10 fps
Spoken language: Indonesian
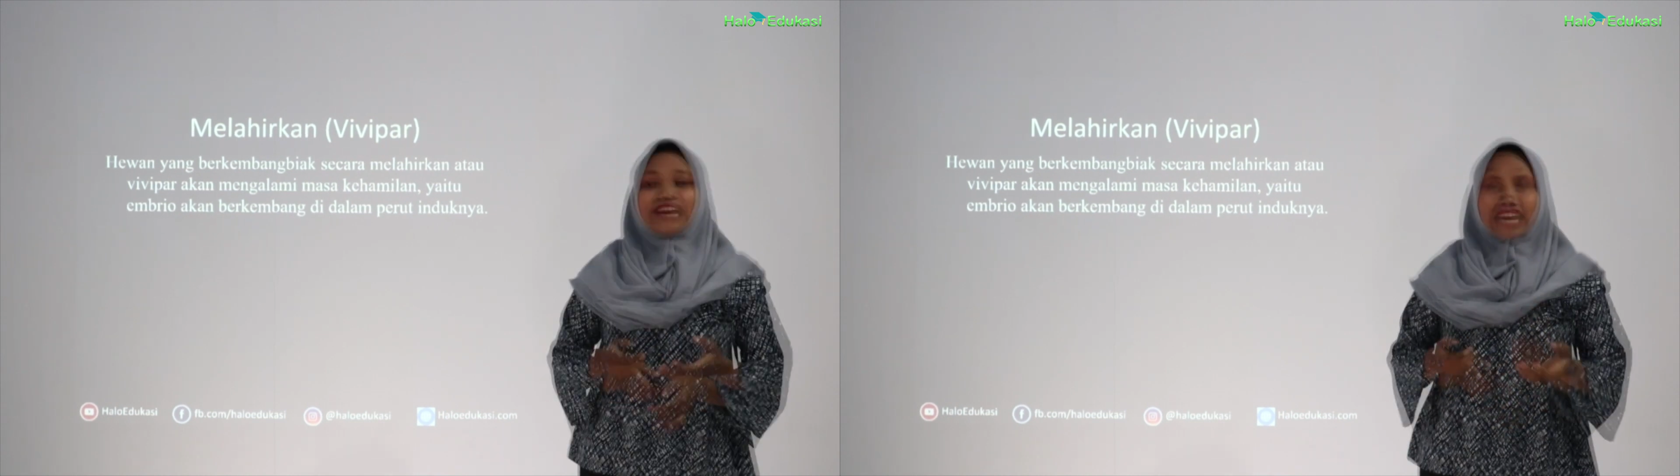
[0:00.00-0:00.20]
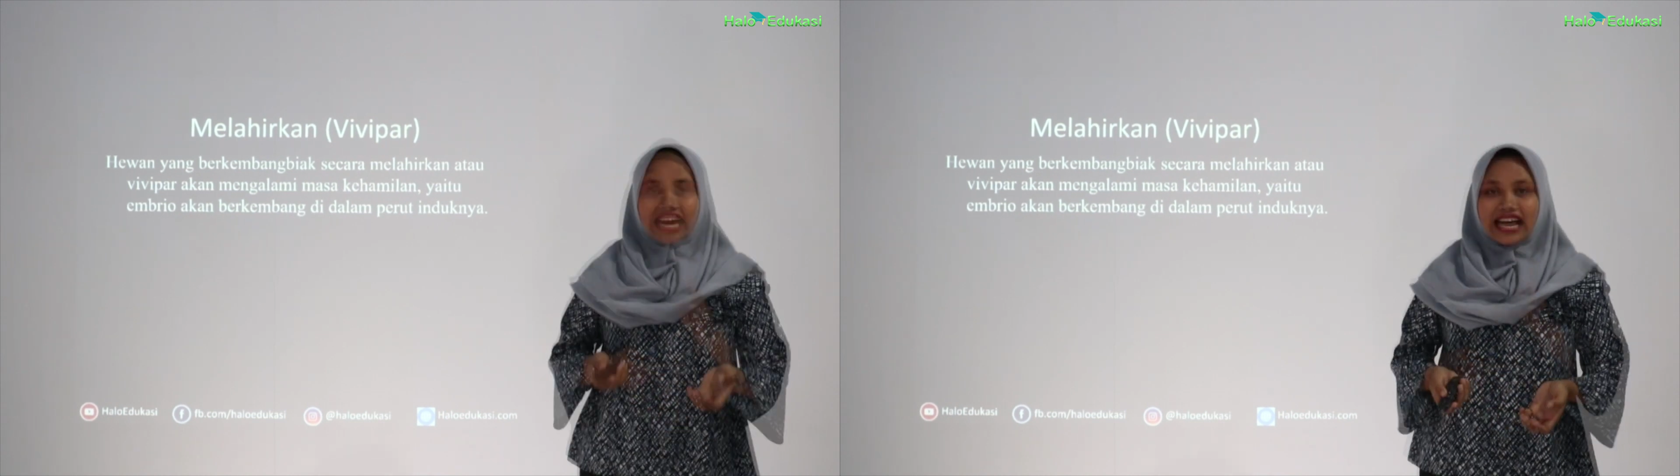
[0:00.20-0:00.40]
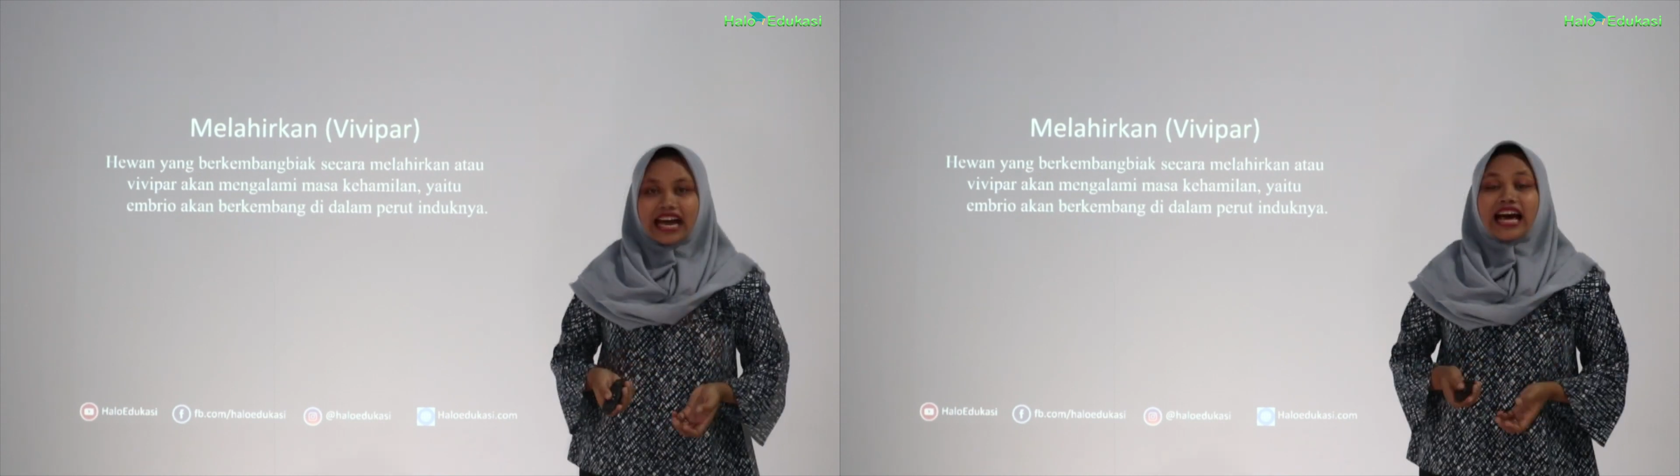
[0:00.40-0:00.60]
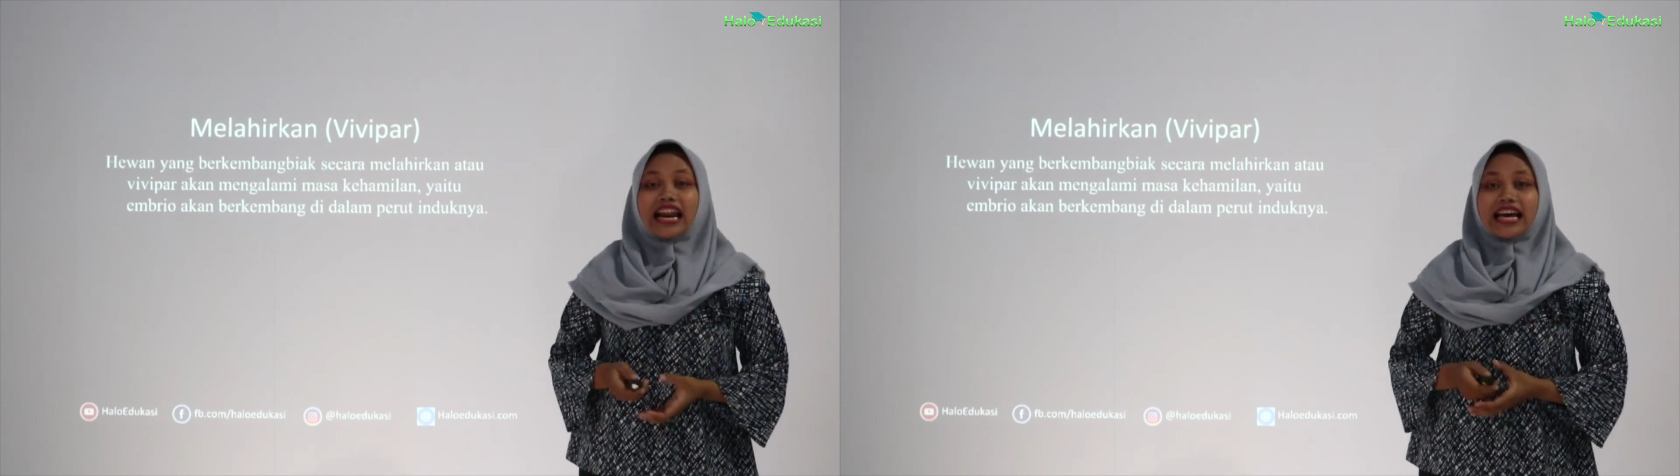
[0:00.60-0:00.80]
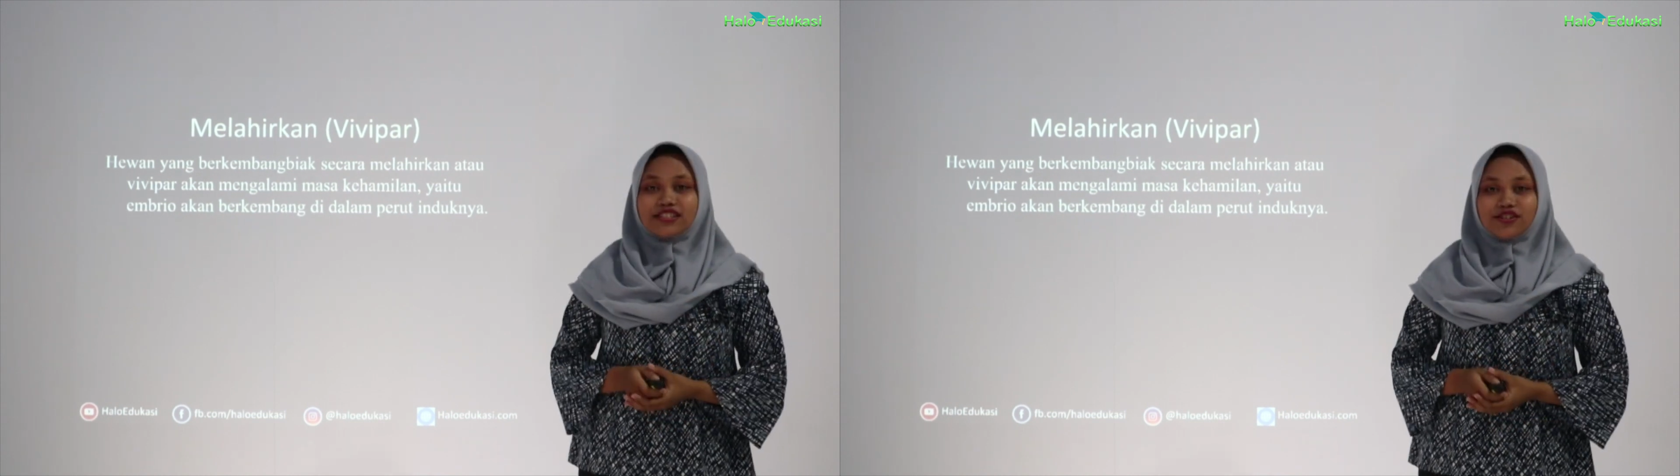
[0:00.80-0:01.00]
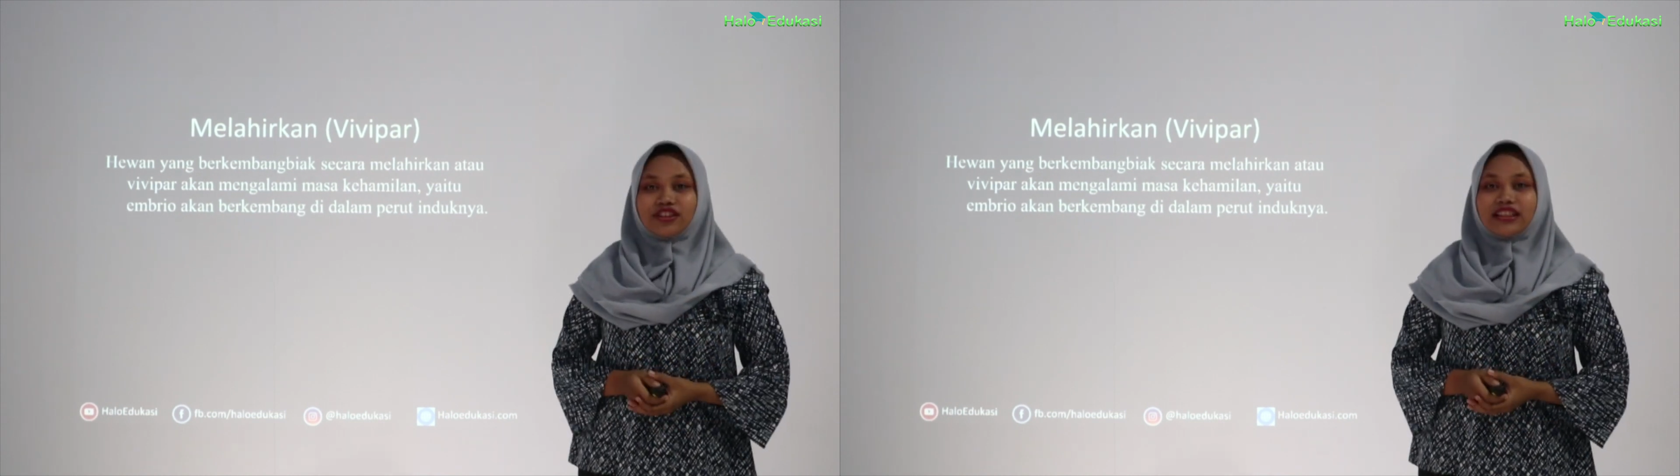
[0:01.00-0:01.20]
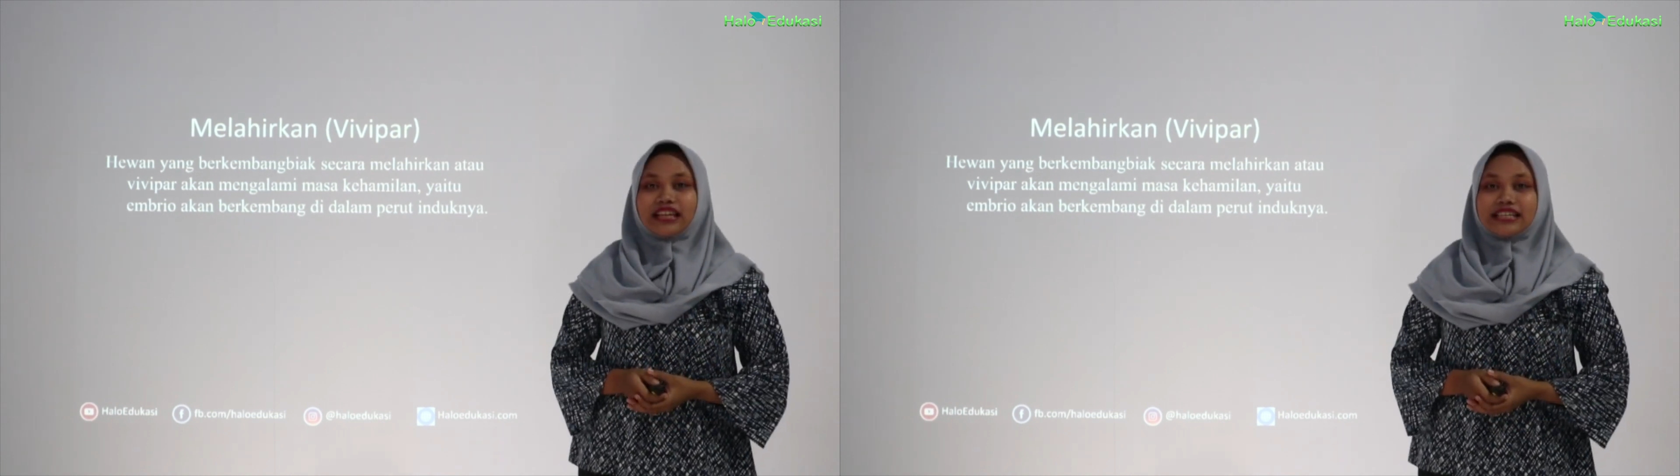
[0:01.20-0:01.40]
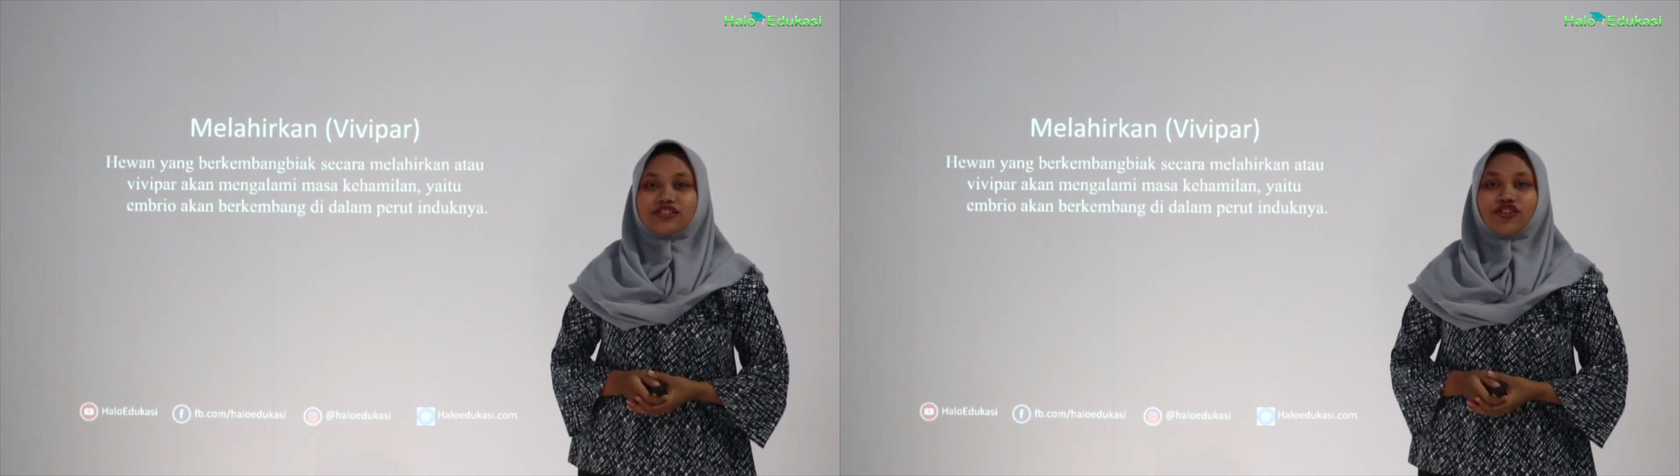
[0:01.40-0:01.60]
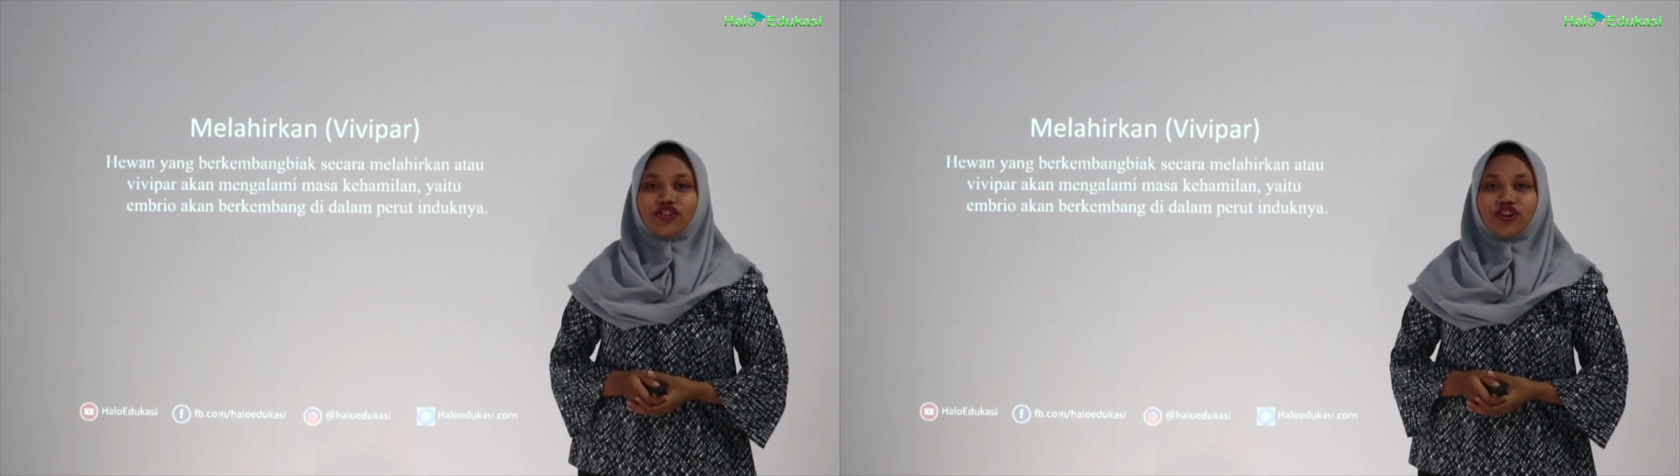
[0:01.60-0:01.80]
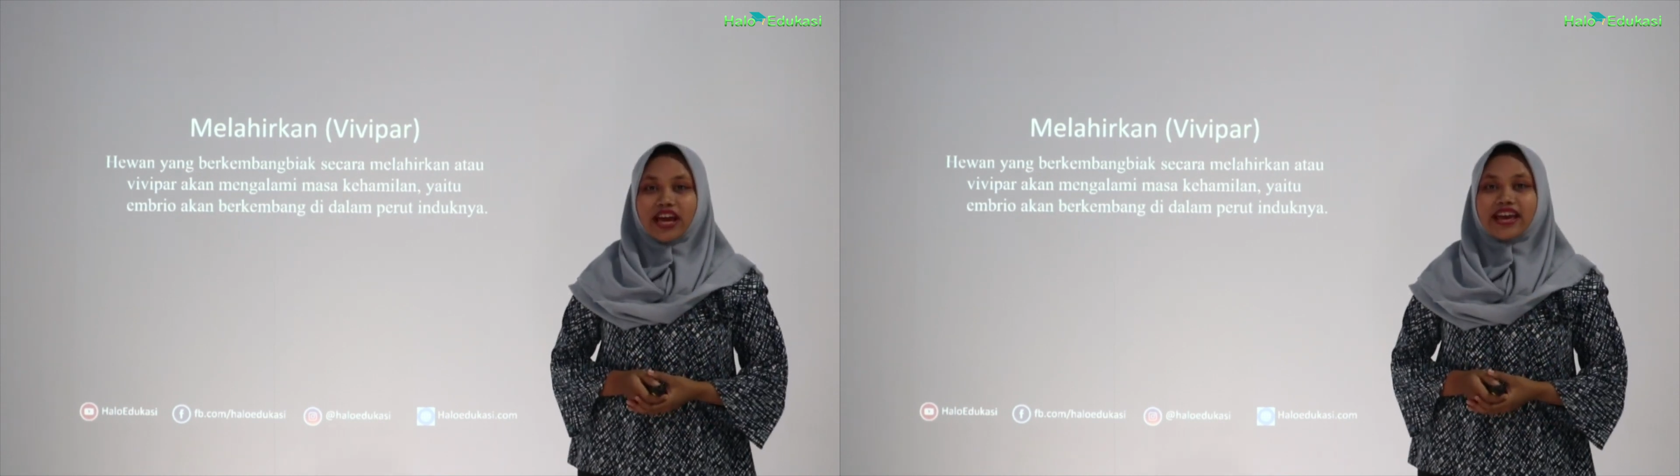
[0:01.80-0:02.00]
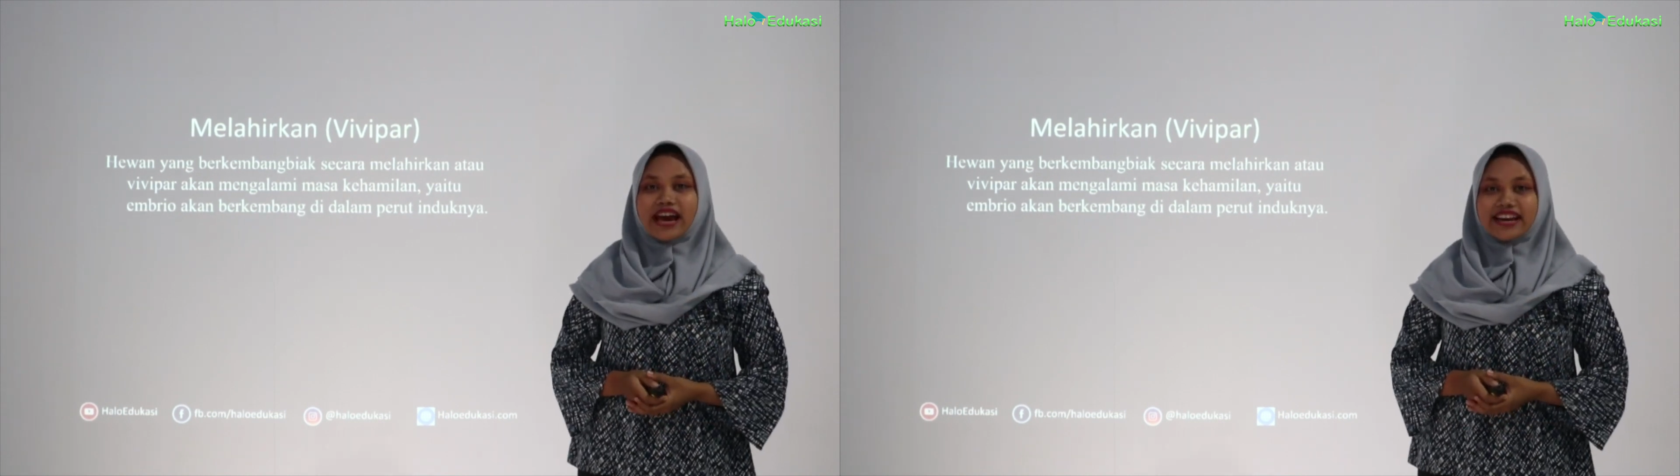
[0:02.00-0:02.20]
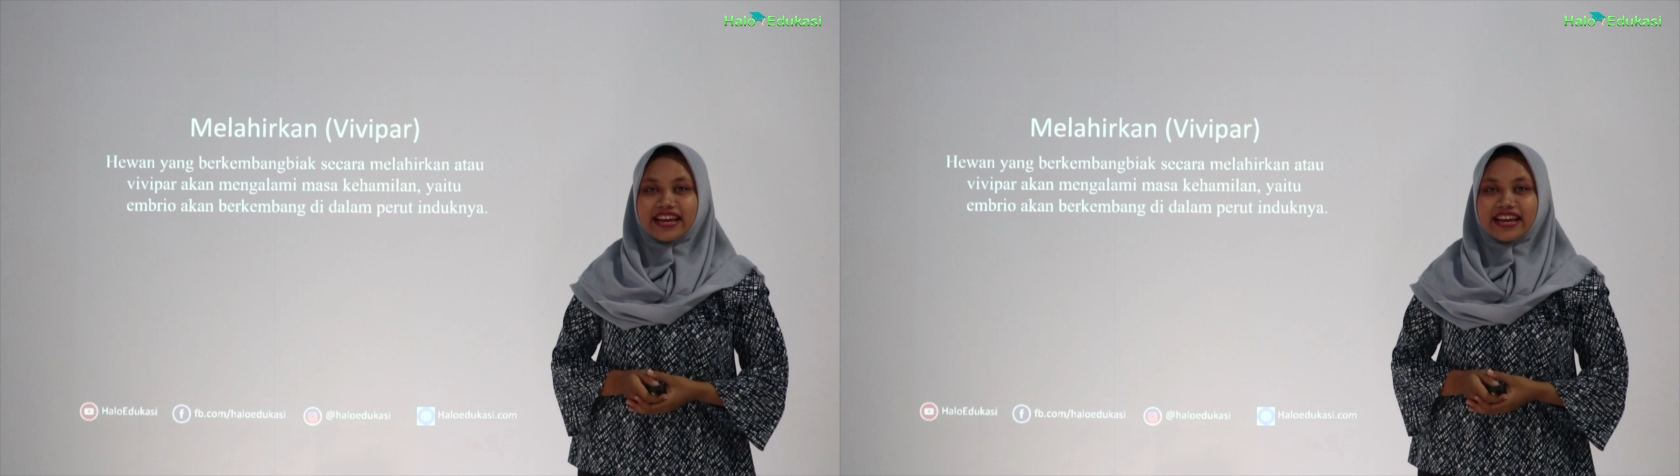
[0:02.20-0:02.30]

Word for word: Nah, lanjut ke contohnya ya